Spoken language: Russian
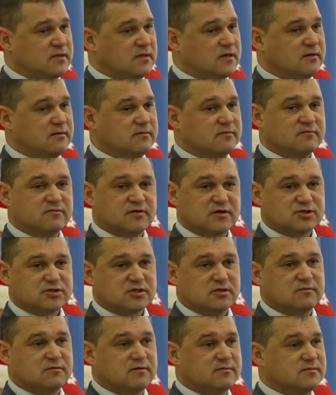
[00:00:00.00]
Я
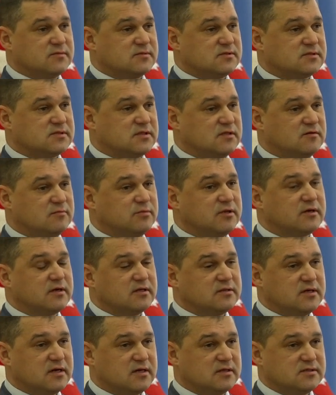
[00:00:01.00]
выражаю вам слова
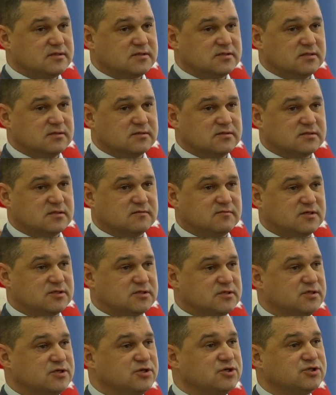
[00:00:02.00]
благодарности за
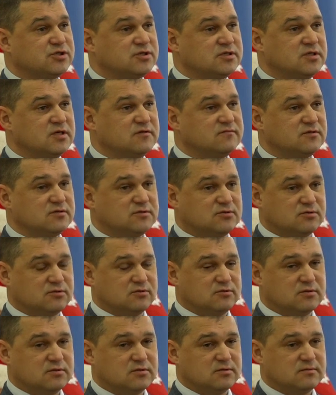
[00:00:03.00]
ваш ежедневный
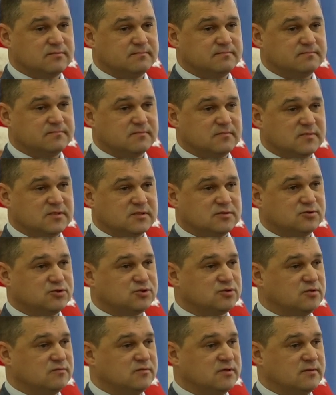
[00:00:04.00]
труд, за то,
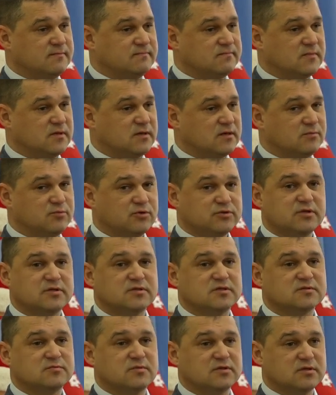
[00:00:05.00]
что вы
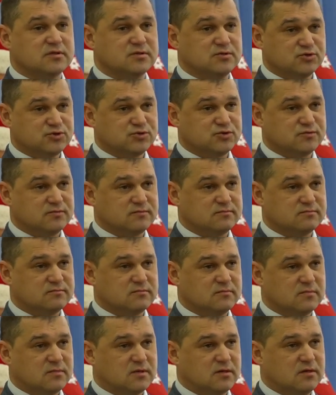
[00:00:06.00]
работаете с молодежью
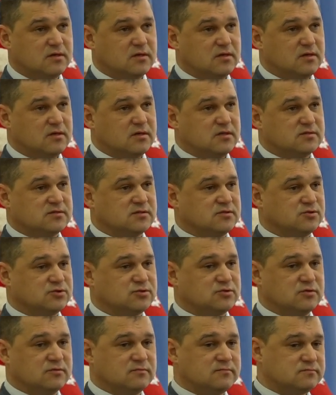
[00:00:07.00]
то,
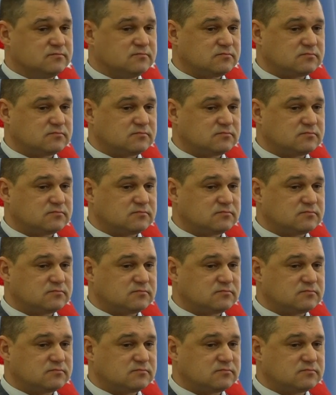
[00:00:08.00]
что